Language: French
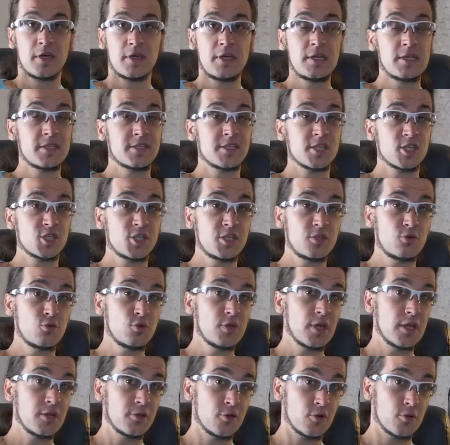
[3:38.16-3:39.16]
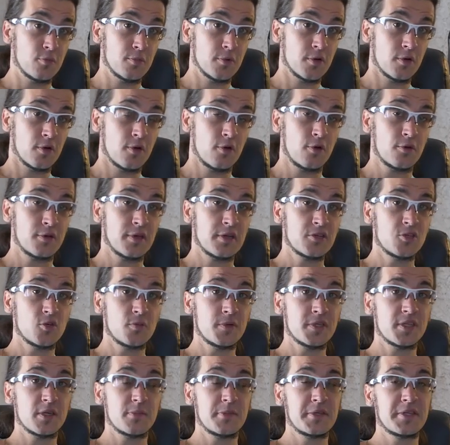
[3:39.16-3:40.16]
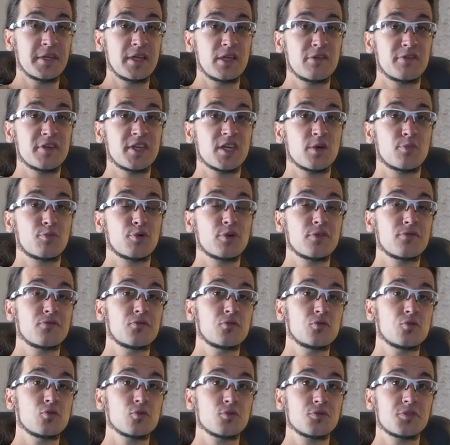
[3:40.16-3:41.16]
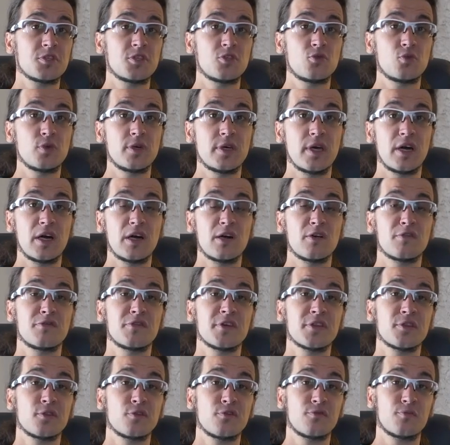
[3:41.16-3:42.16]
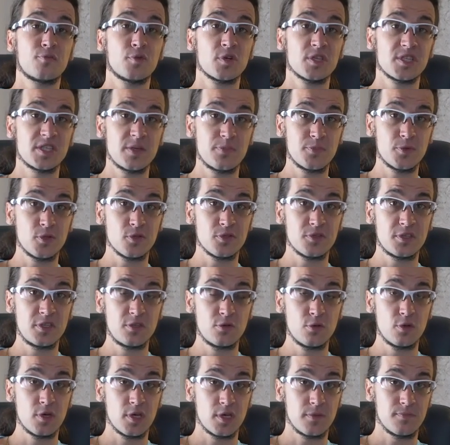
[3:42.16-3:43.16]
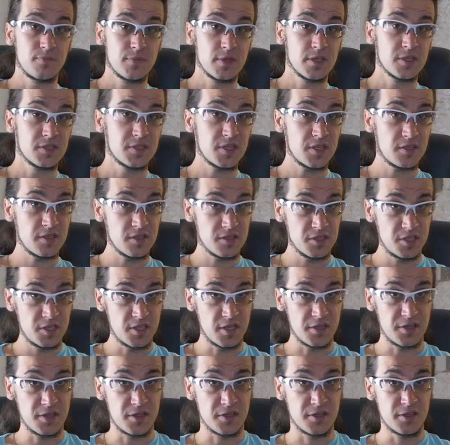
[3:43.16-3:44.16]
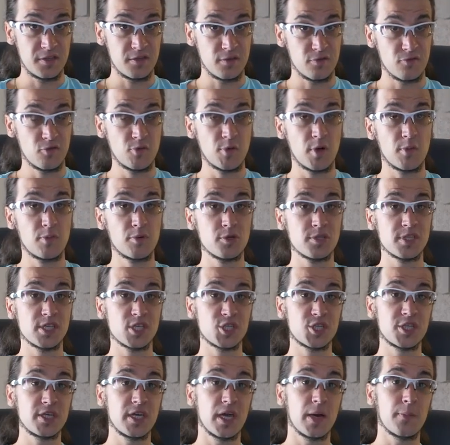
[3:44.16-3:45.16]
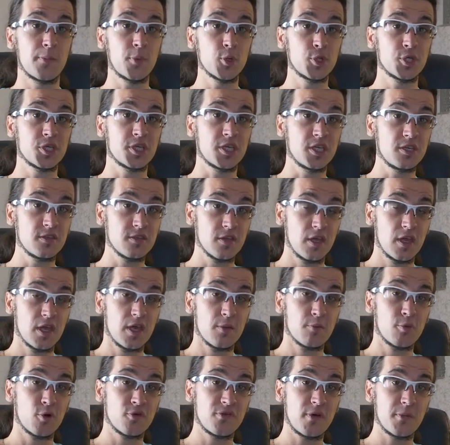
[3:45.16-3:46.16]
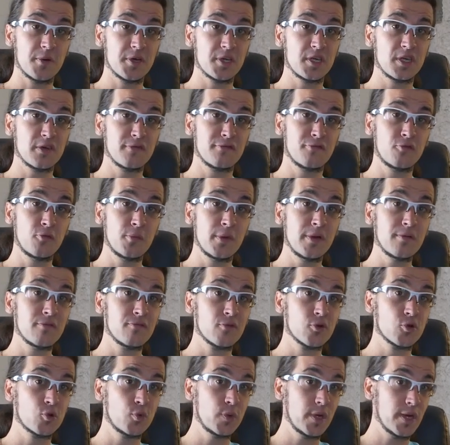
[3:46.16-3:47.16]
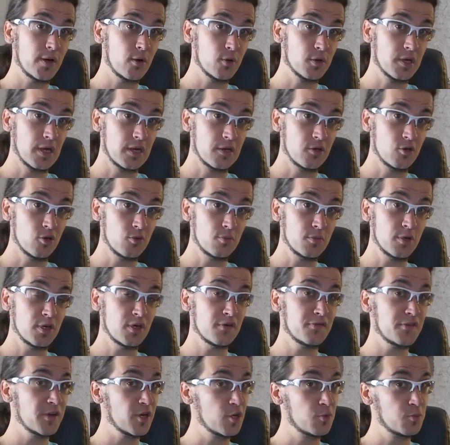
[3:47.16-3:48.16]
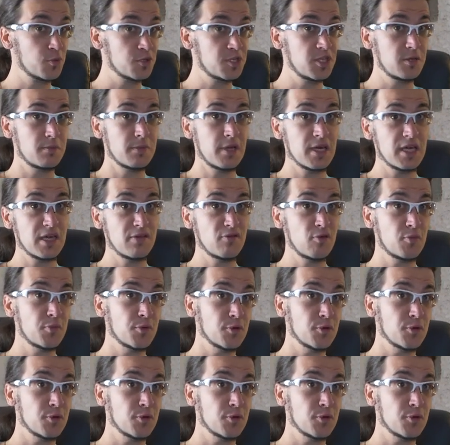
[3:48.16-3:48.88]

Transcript: Il s'agit du gallium. Le gallium est un métal avec un point de fusion situé à 29,76 degrés. Certains sites internet vous proposent d'acheter un petit kit pour fabriquer vous-même vos cuillères en gallium et faire une petite blague à vos